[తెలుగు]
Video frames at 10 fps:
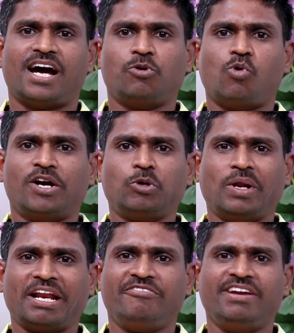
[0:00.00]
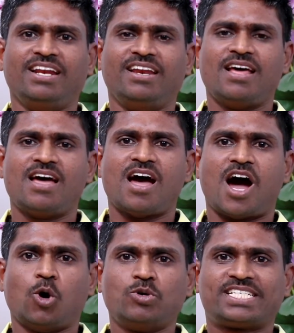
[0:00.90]
అండ్ వాంట్ టు రివీల్
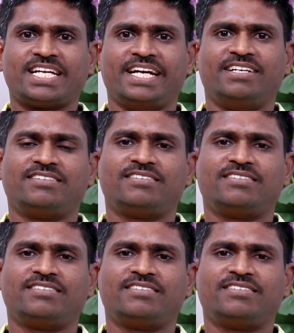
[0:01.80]
అవుట్ సైడ్